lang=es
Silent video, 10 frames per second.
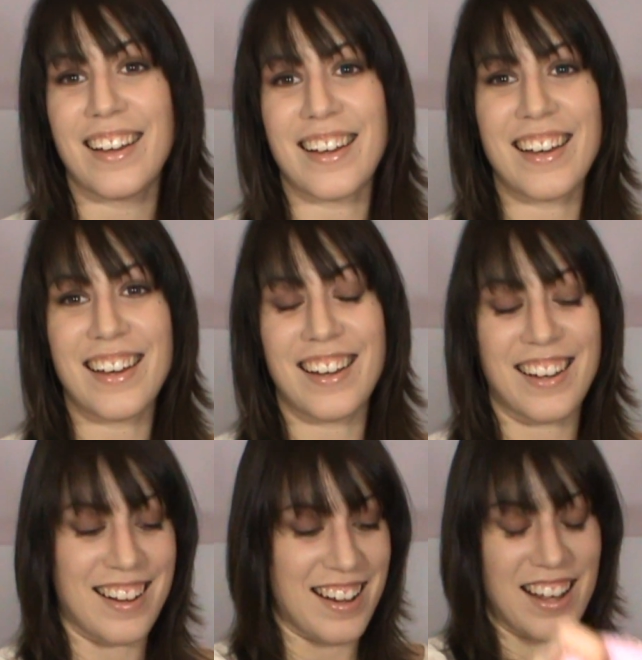
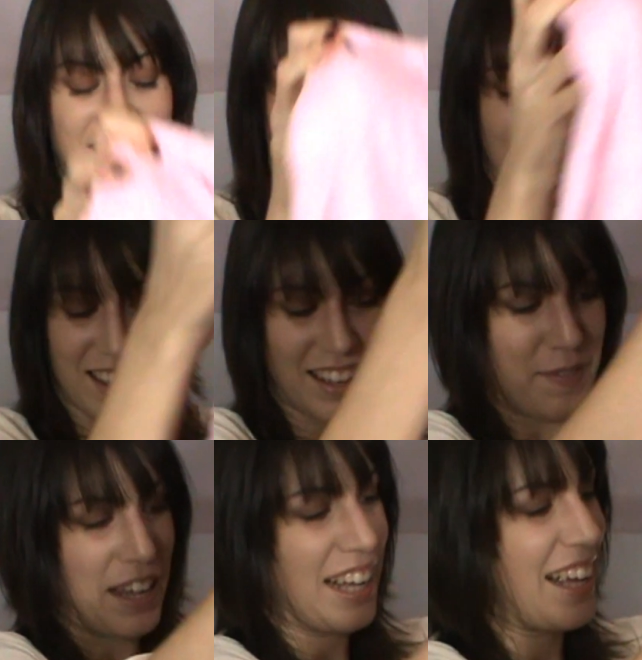Y, y nada, que
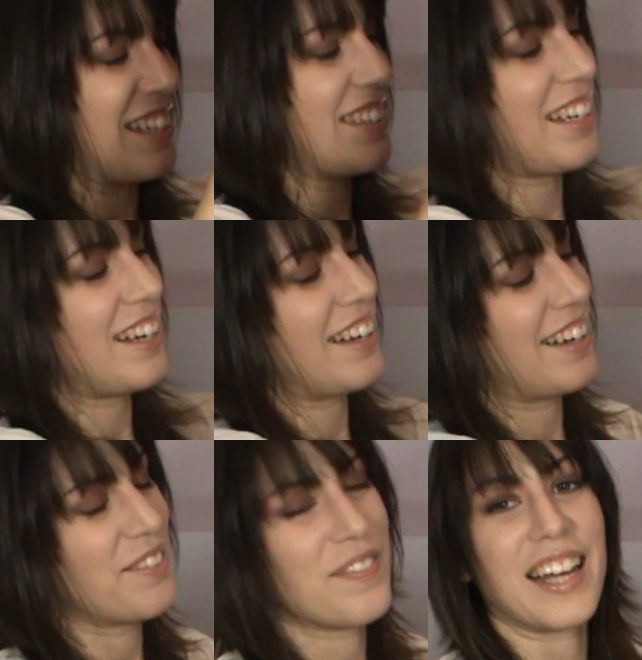me
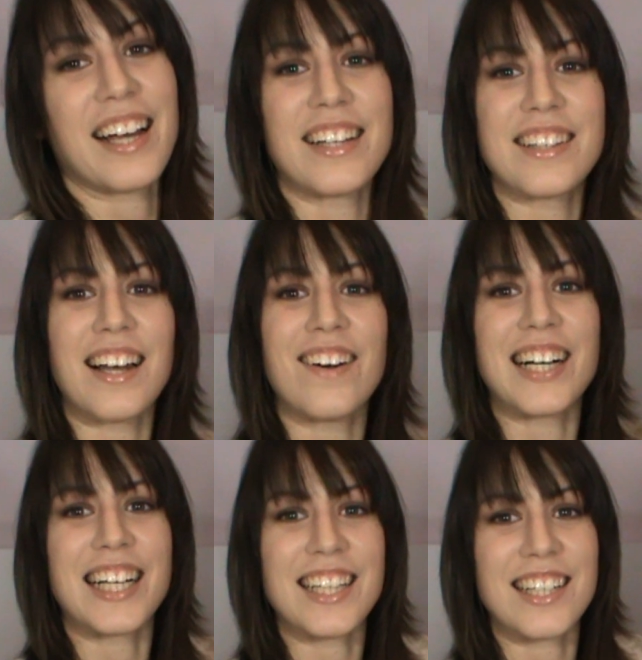encanta, me encanta la
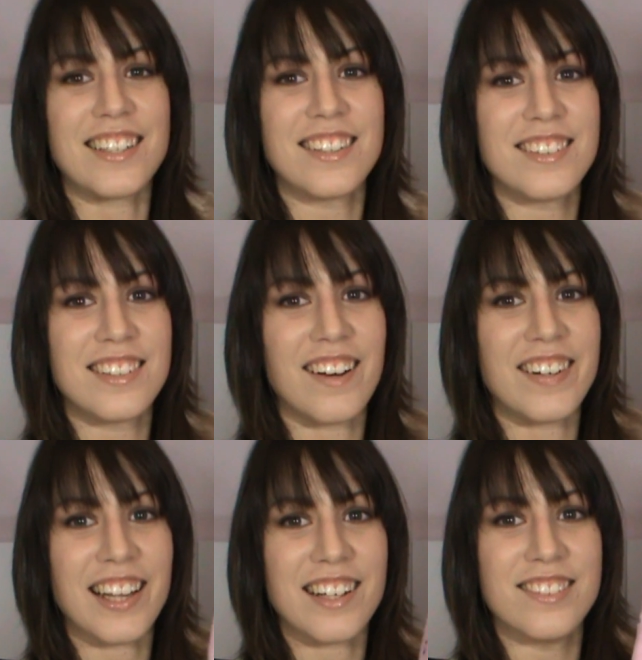vaquita la
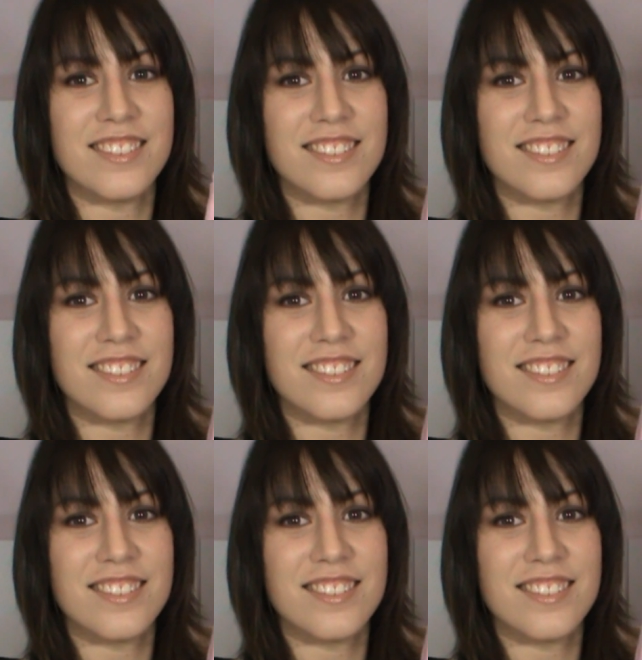verdad.